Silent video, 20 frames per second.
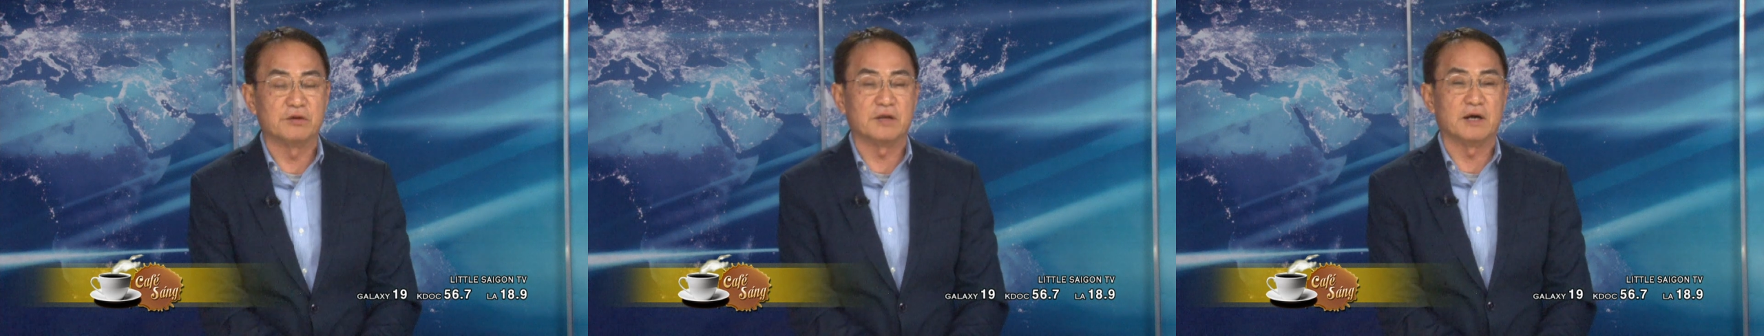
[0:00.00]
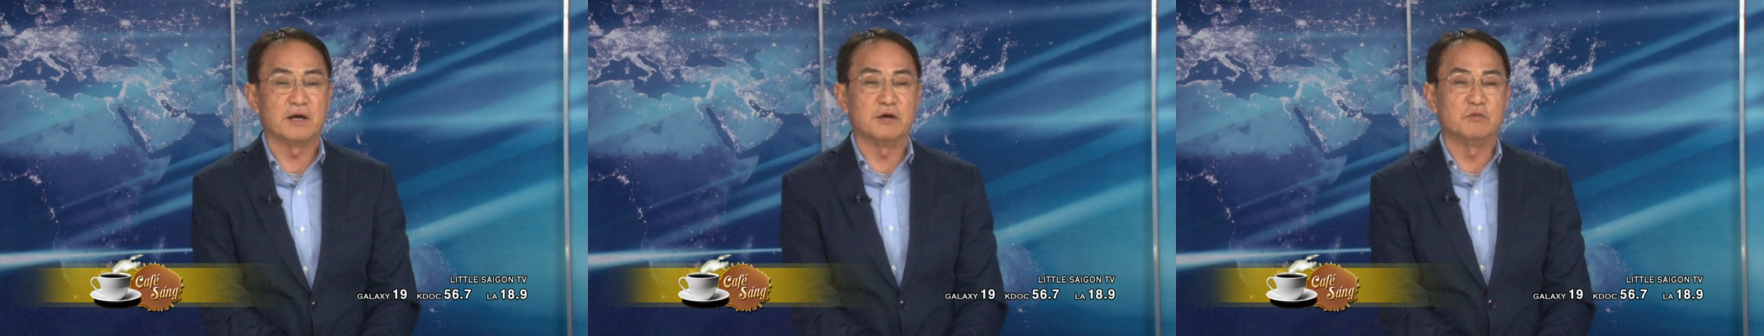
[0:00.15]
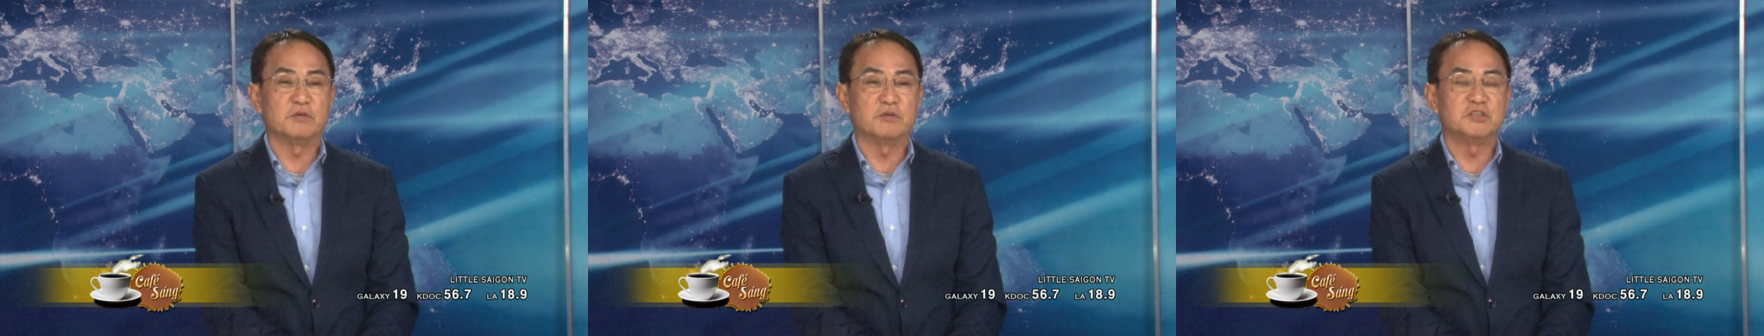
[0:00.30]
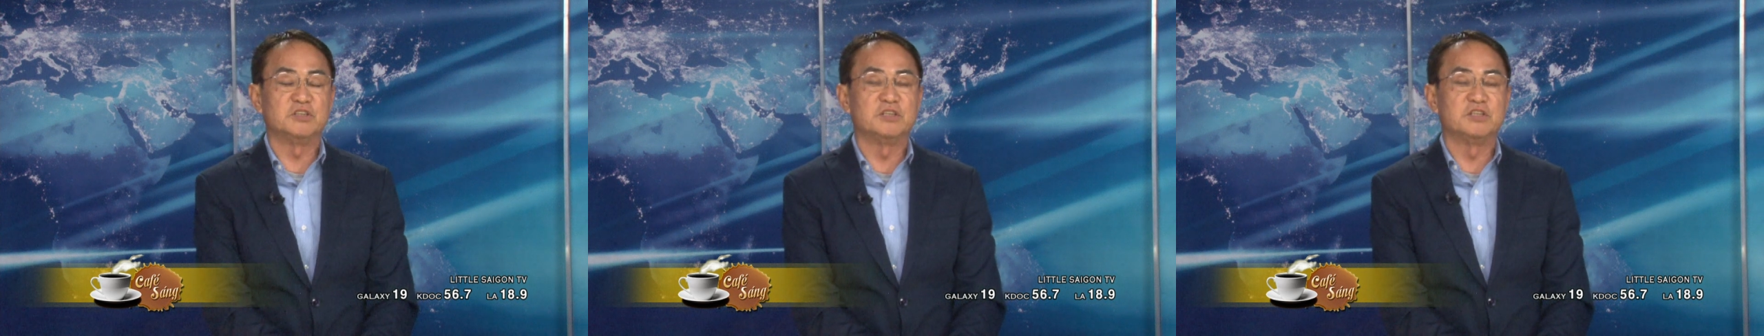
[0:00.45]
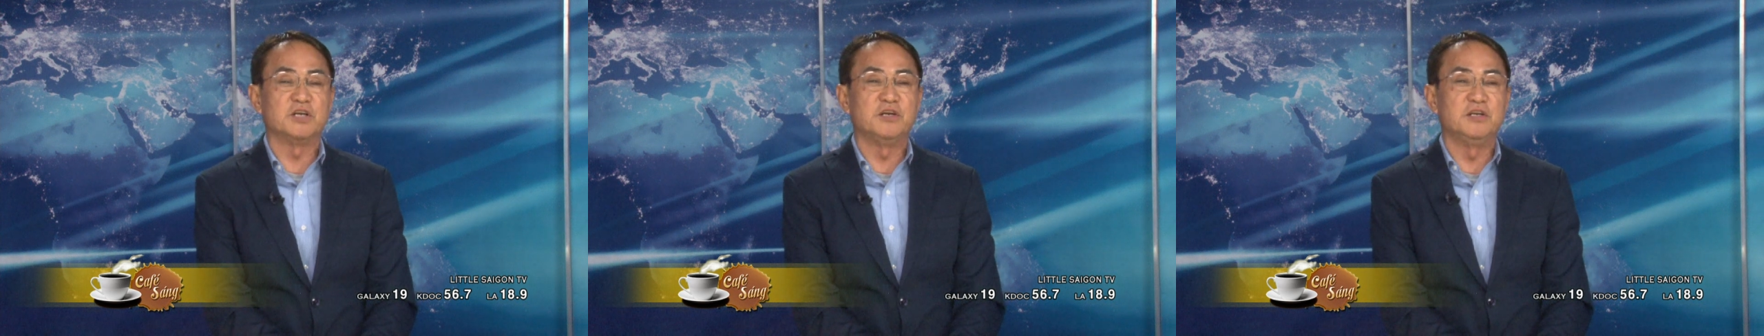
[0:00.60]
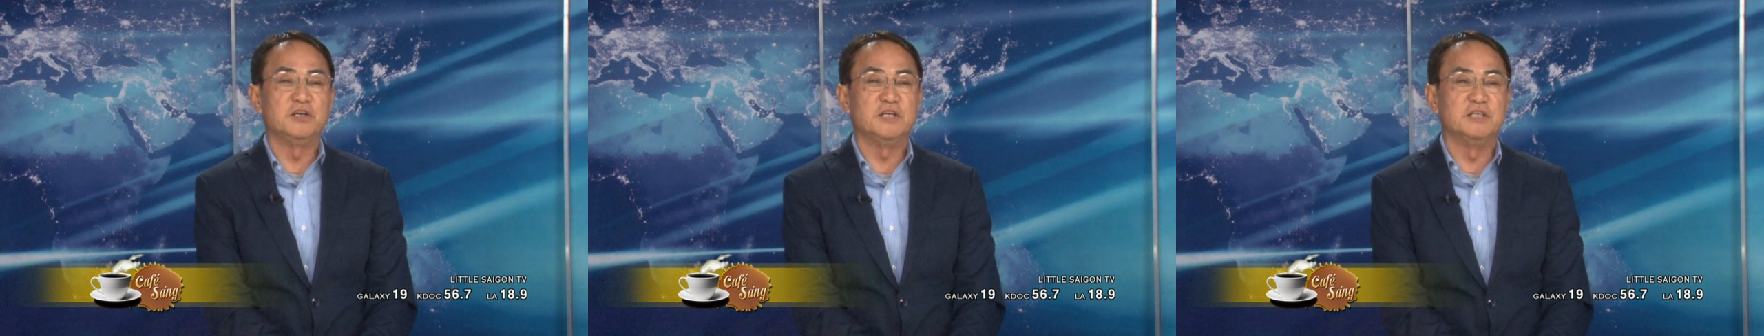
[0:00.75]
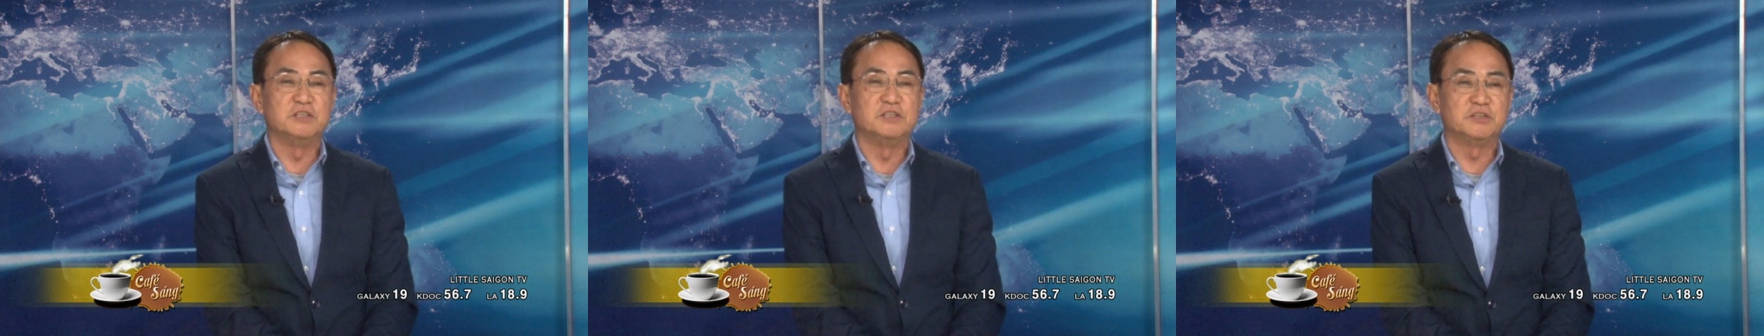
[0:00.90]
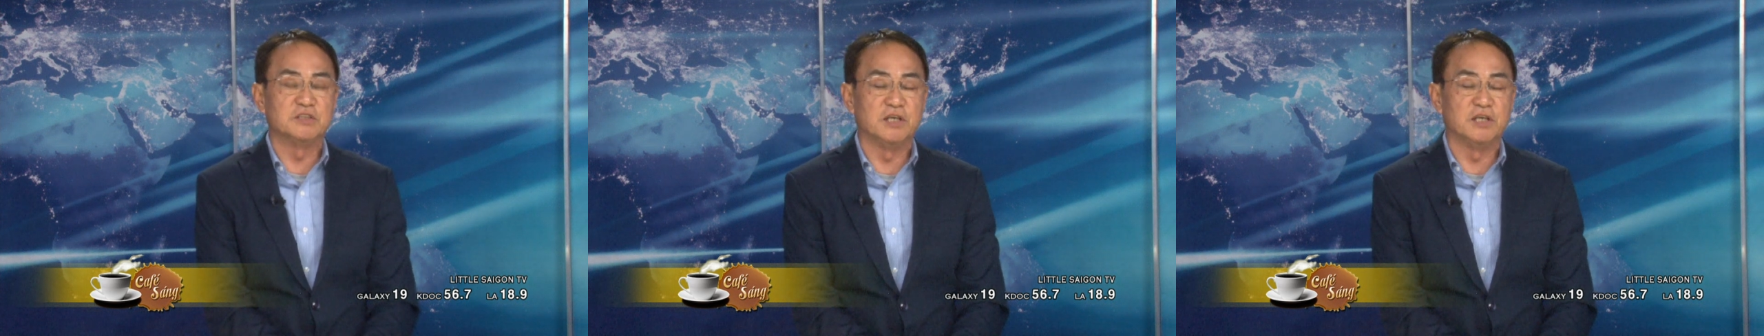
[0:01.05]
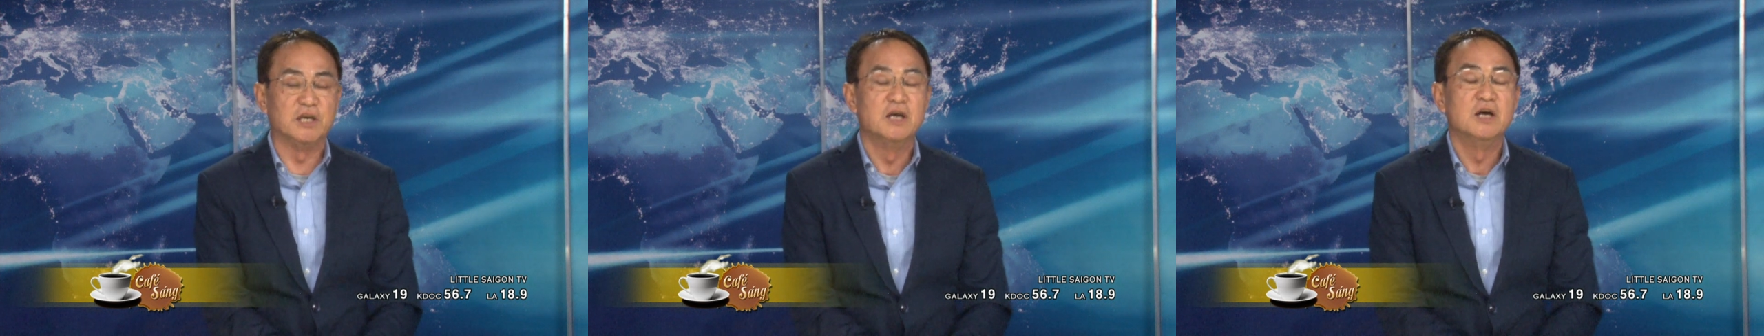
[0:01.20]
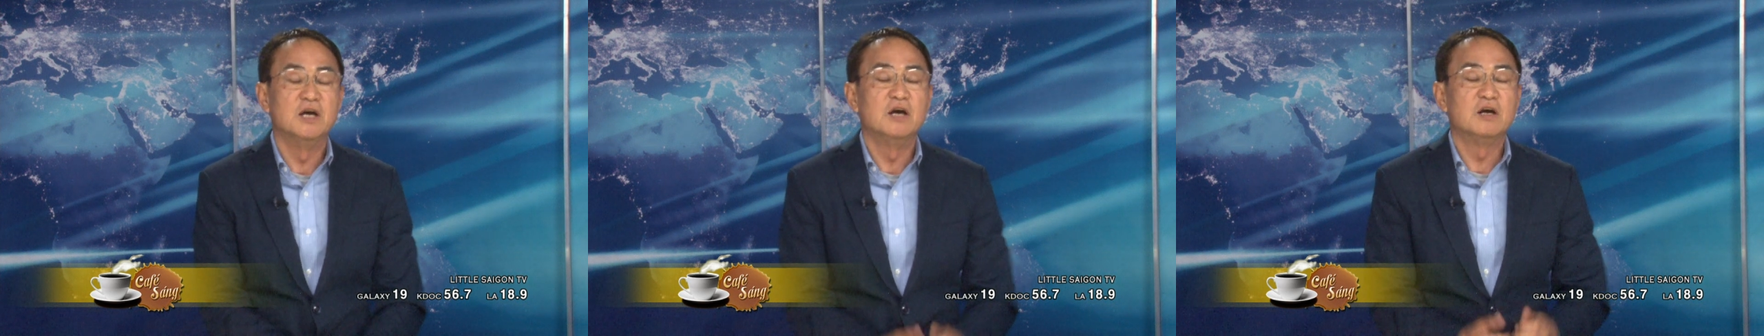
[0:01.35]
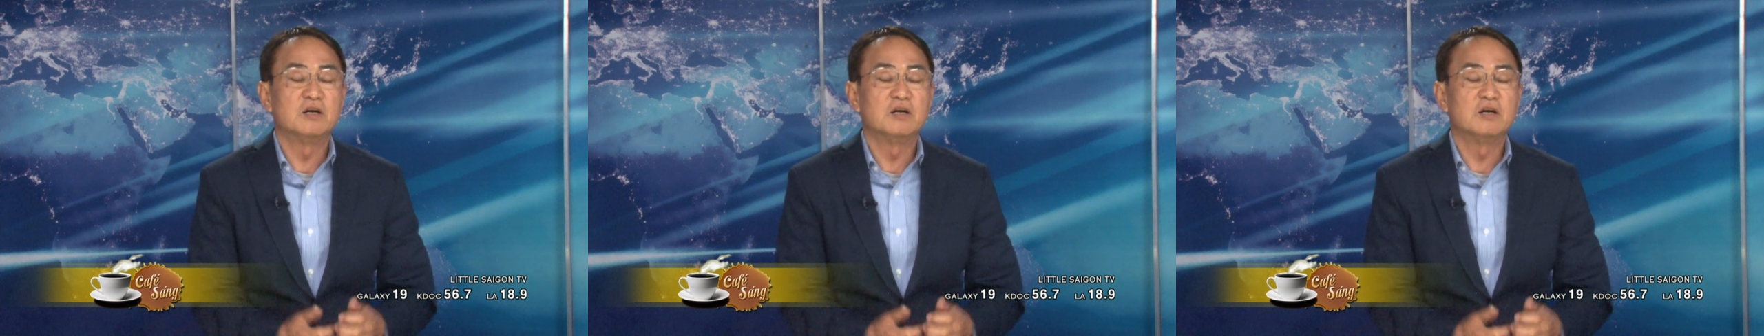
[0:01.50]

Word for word: tại Washington DC